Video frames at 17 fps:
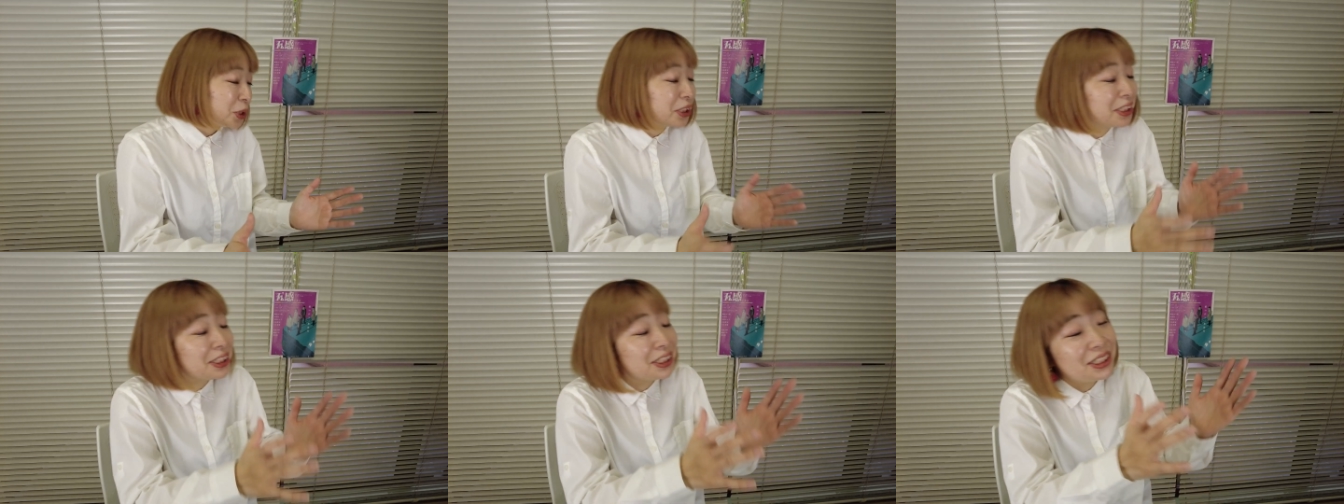
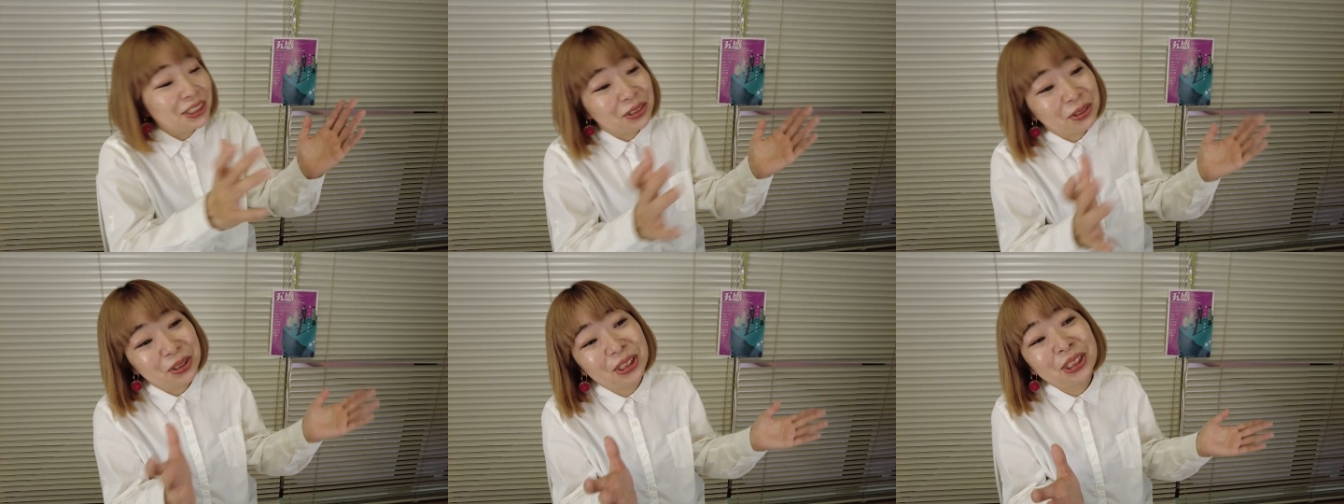色人の
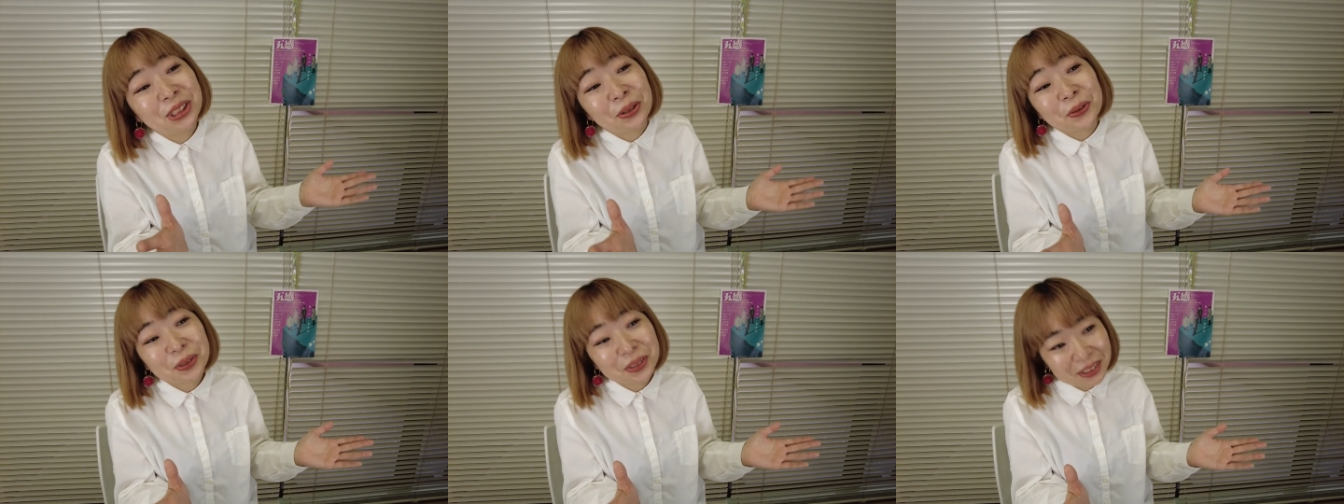衣
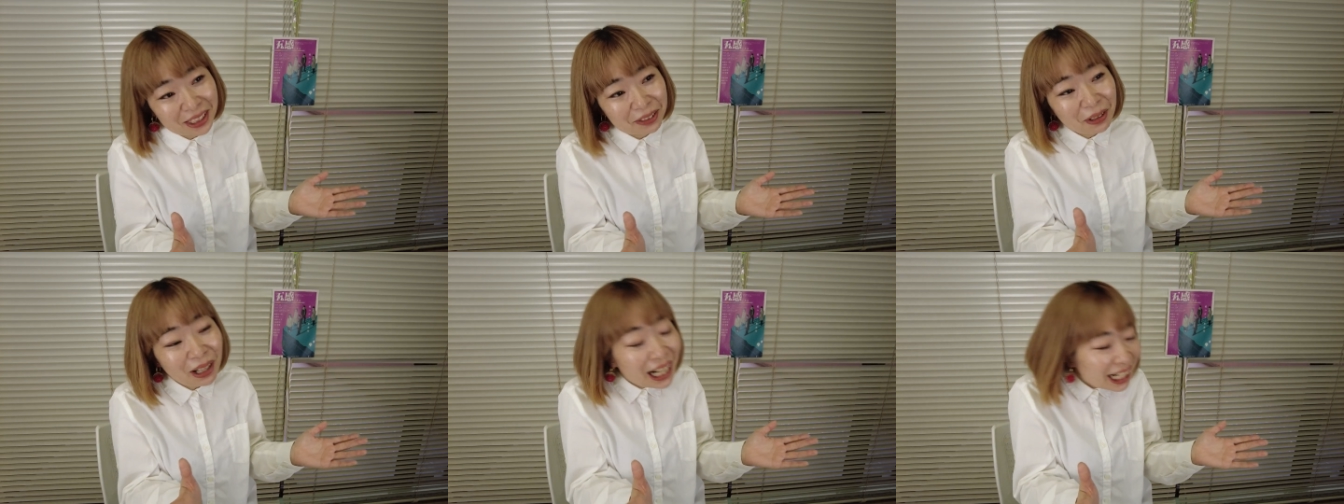装って
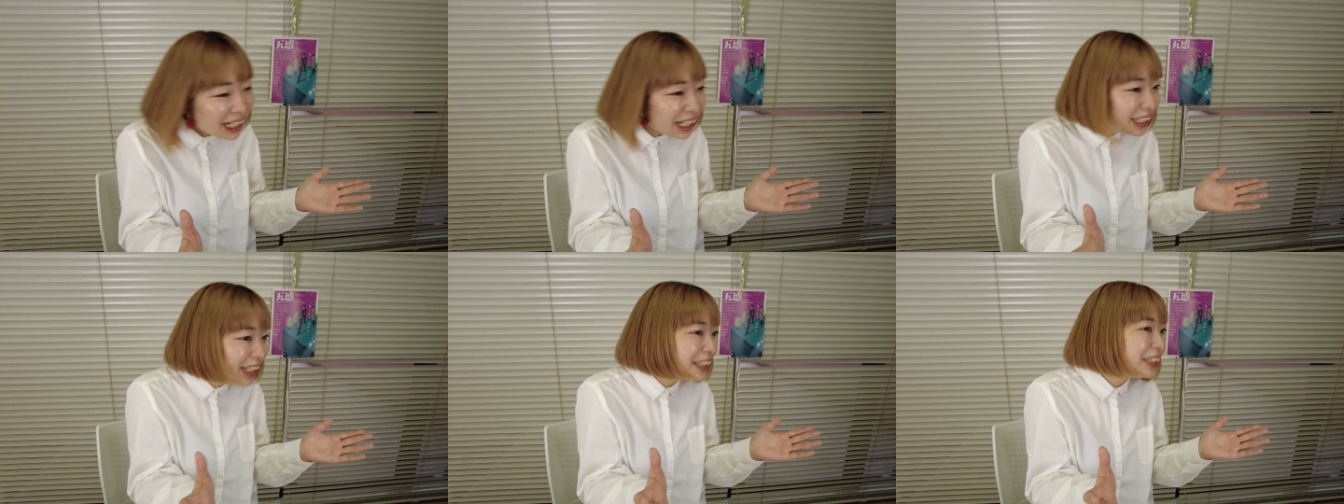わか
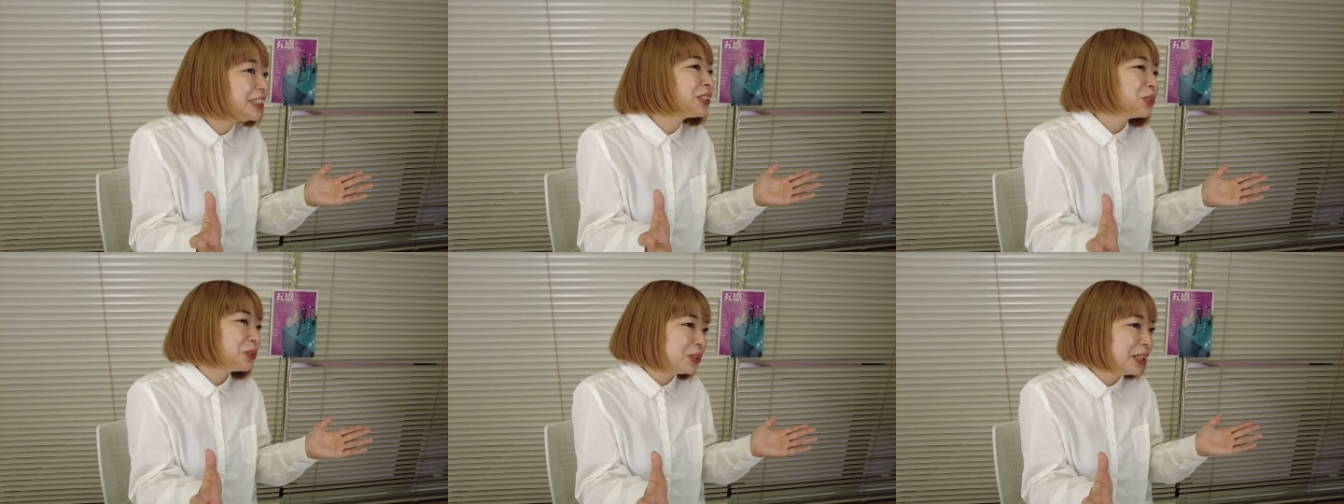らないです
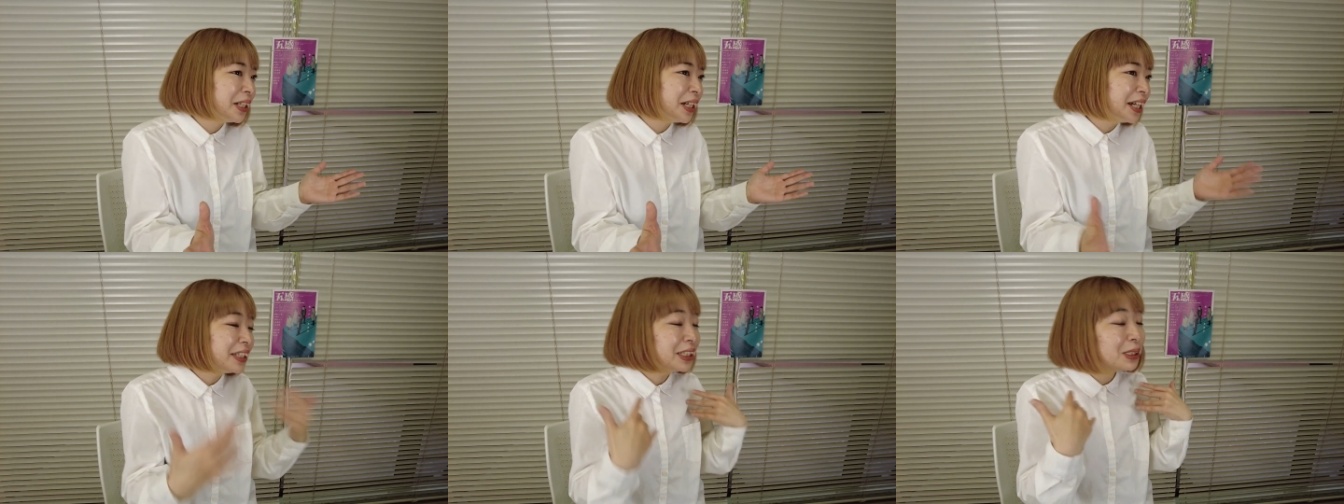よね。
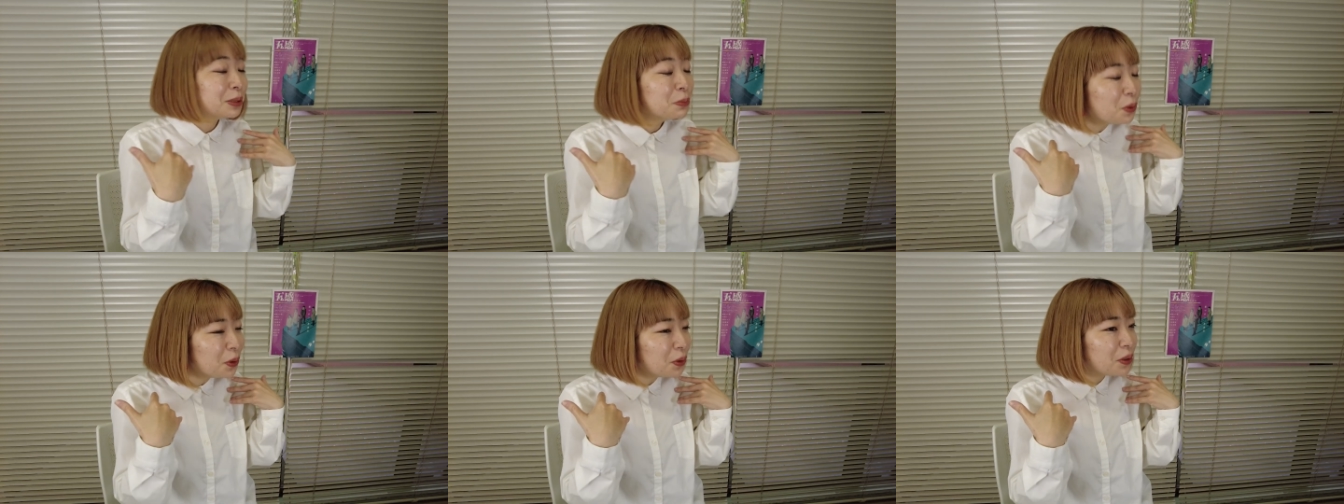私
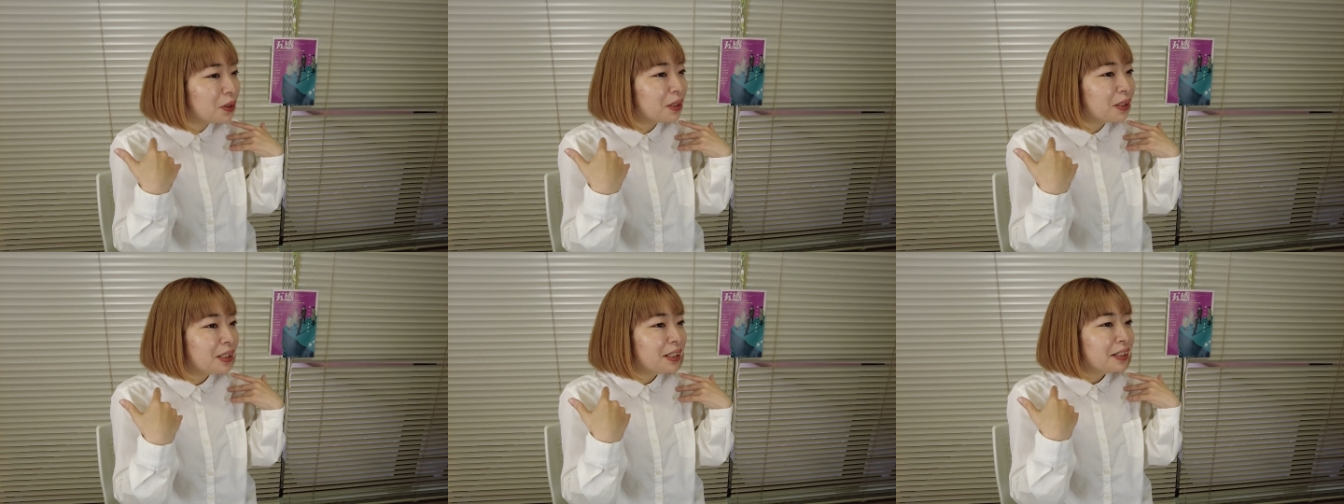も
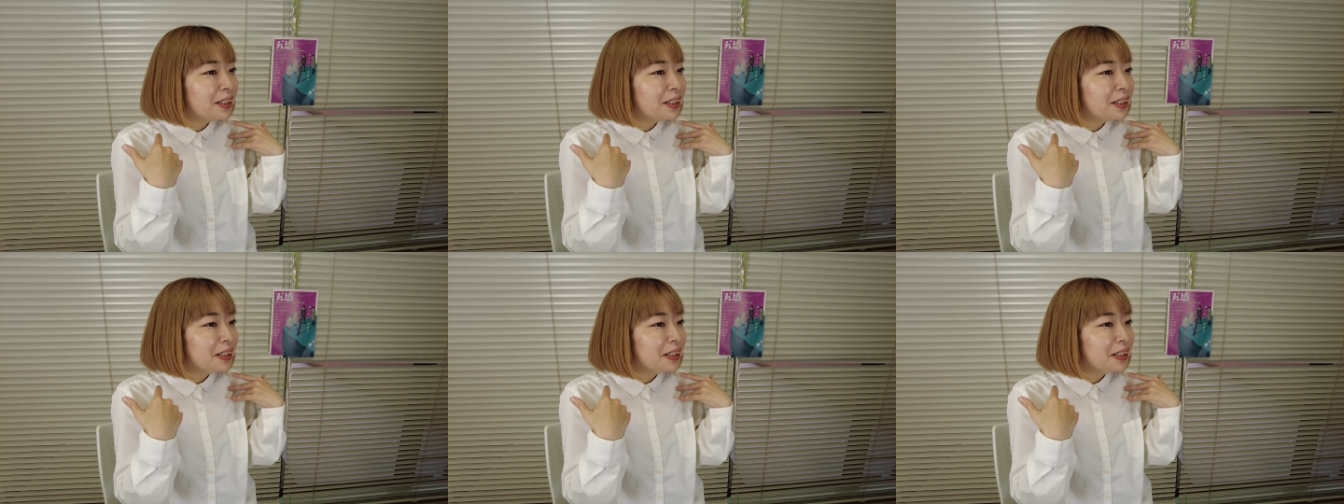